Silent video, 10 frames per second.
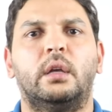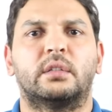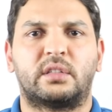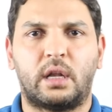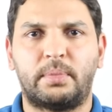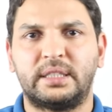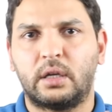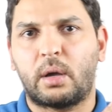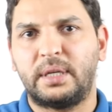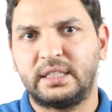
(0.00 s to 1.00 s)
الصلابه دي
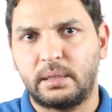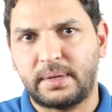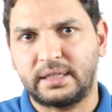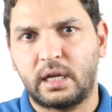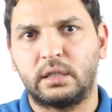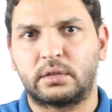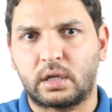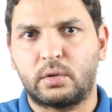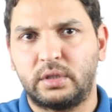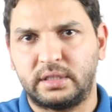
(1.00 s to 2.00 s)
قابليه الماده
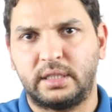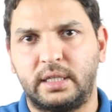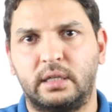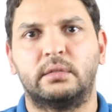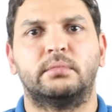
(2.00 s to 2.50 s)
للطرق والانحناء